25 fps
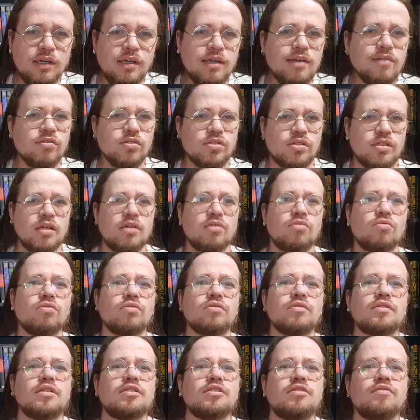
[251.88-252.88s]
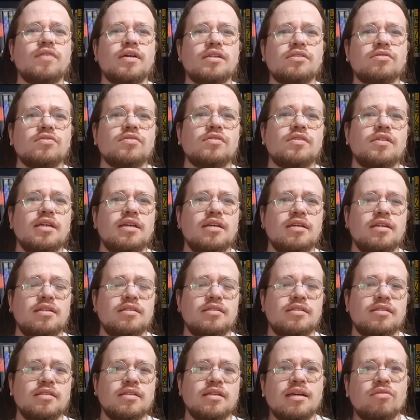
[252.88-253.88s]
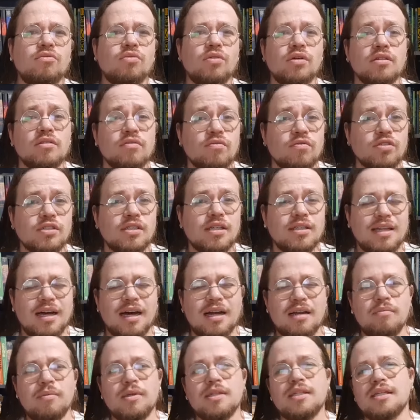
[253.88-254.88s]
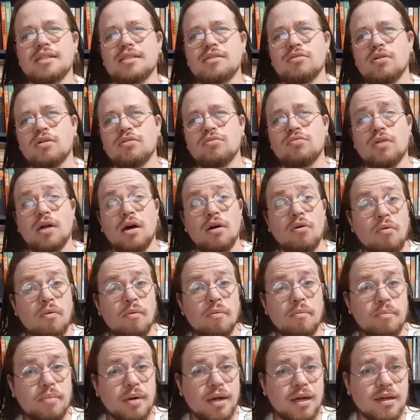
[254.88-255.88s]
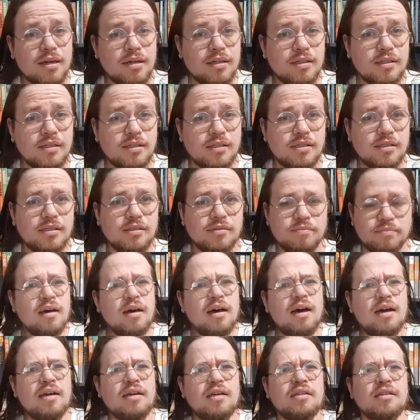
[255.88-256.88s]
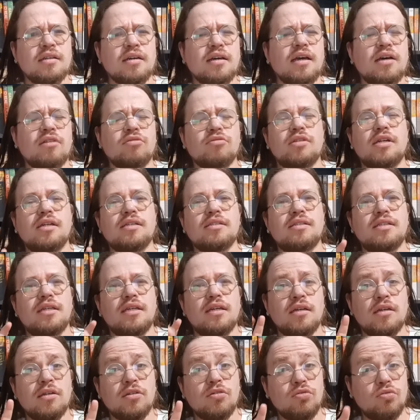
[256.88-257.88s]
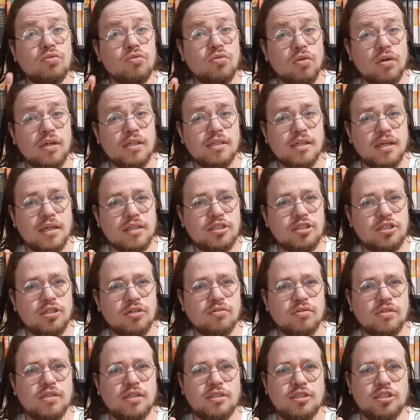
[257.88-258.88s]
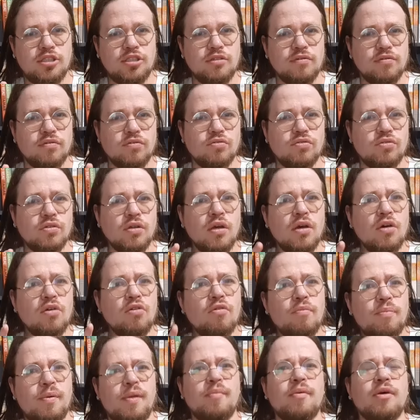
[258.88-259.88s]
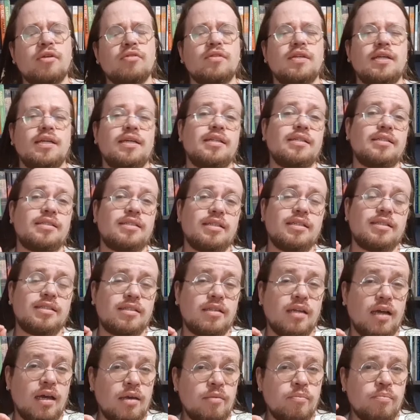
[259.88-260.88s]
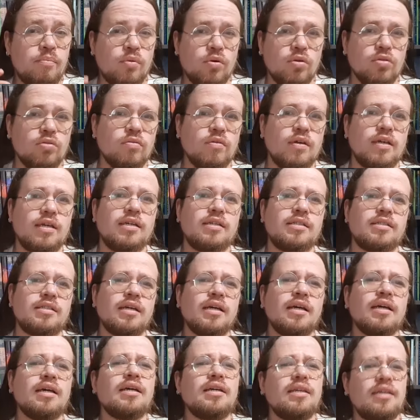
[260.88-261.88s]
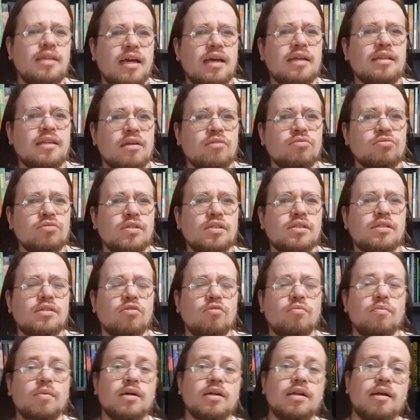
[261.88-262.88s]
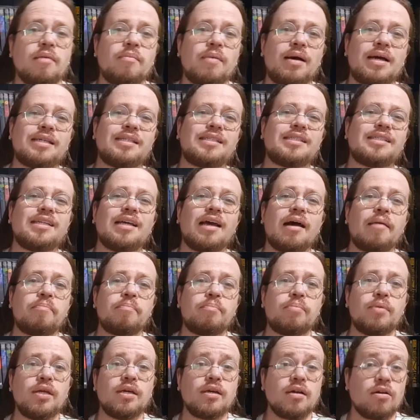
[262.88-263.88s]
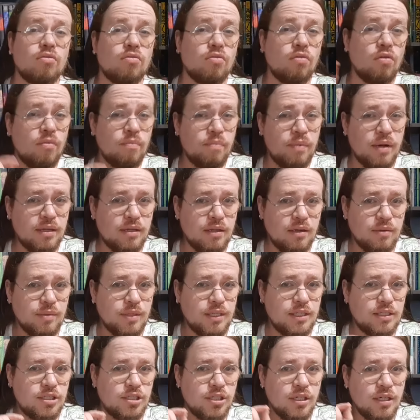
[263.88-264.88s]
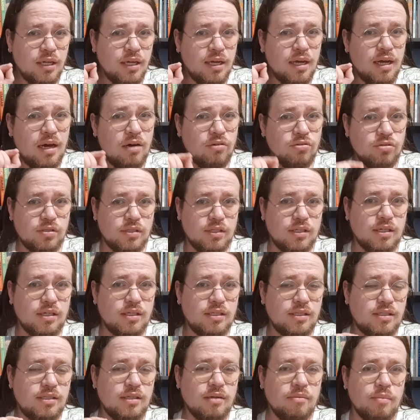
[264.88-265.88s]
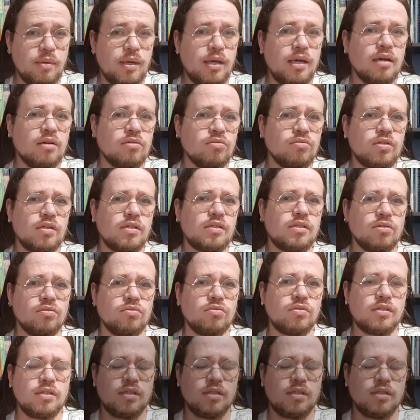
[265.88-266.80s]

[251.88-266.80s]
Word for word: e você encontra diversos deles quando você dá alimentação natural para cães. Ainda quero trazer dois artigos científicos. O primeiro deles está em português e é da nutrição humana, mas se aplica completamente aos cães também, a nutrição dos